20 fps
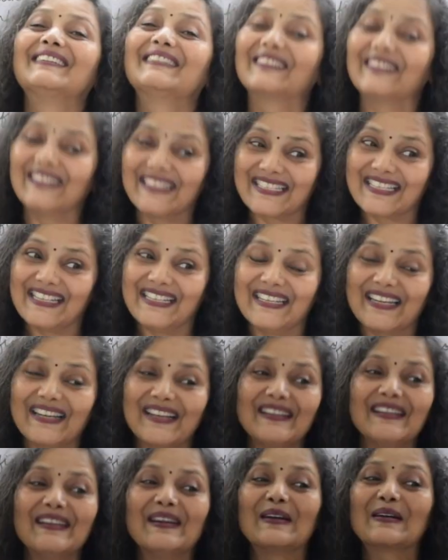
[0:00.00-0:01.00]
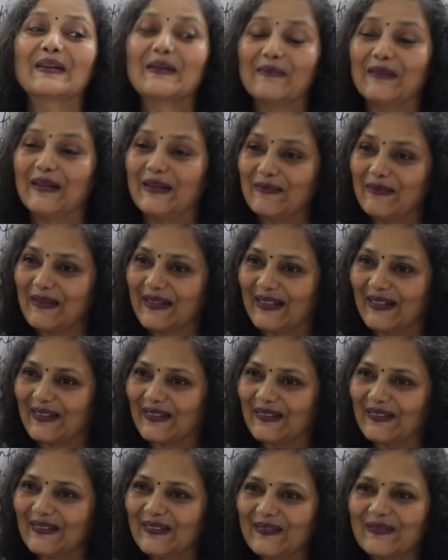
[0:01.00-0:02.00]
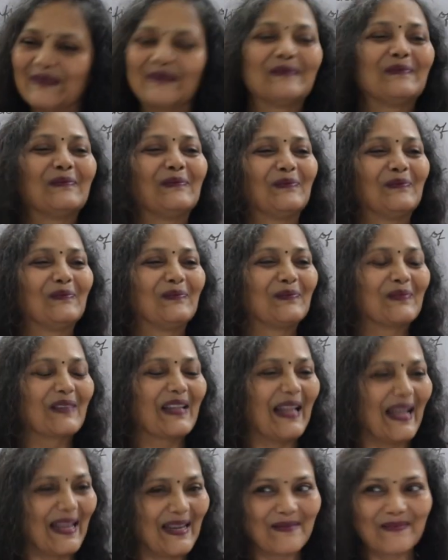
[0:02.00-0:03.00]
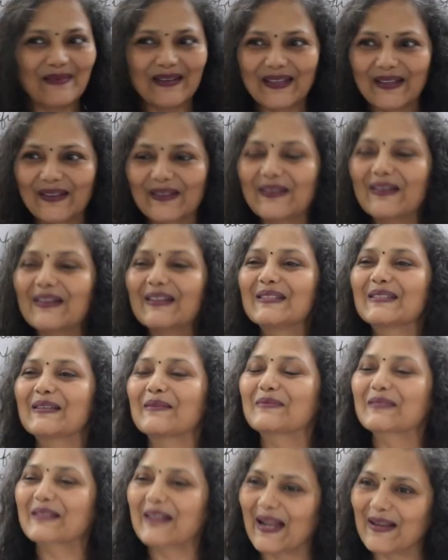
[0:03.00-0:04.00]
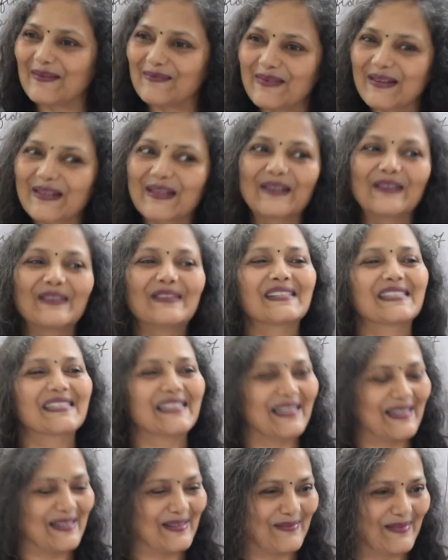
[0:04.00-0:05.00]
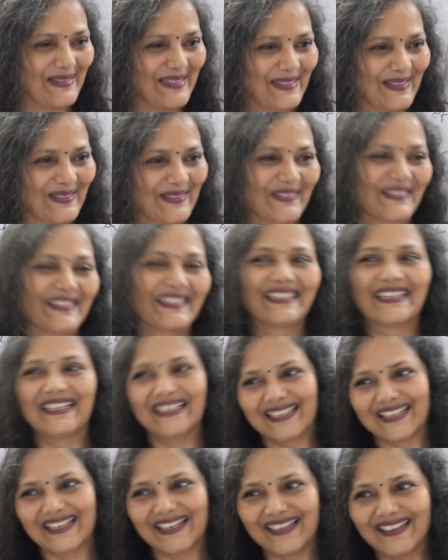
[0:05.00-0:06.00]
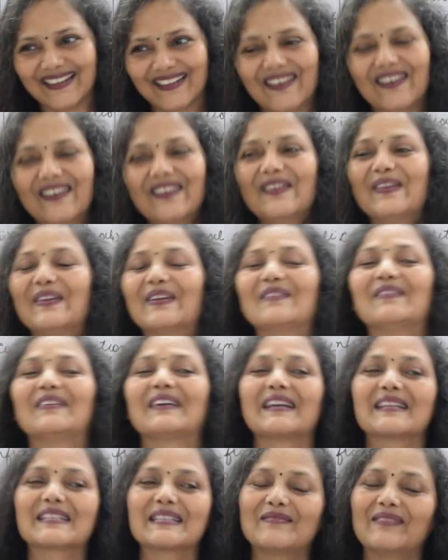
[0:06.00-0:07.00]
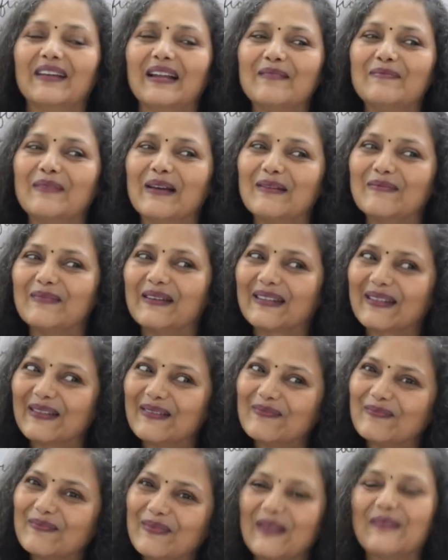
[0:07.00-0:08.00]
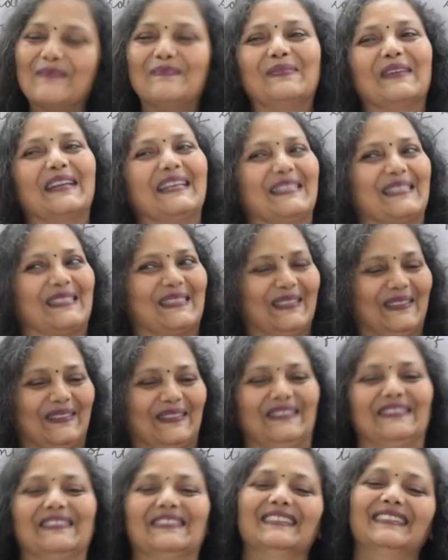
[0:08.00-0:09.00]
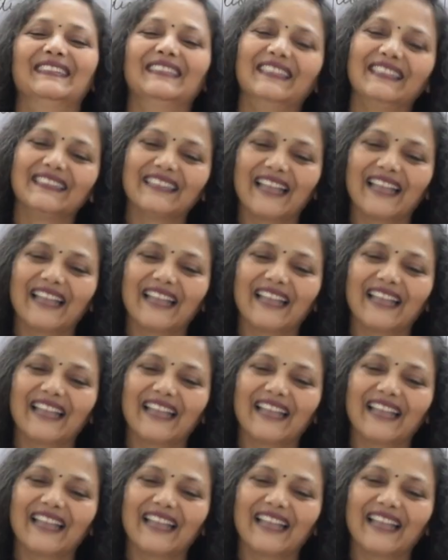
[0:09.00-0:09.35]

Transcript: तो इसलिए कमेंट भी करो लाइक भी करो सब्सक्राइब भी करो शेयर भी करो ठीक है और नोटिफिकेशन वाला बेल बटन भी प्रेस करो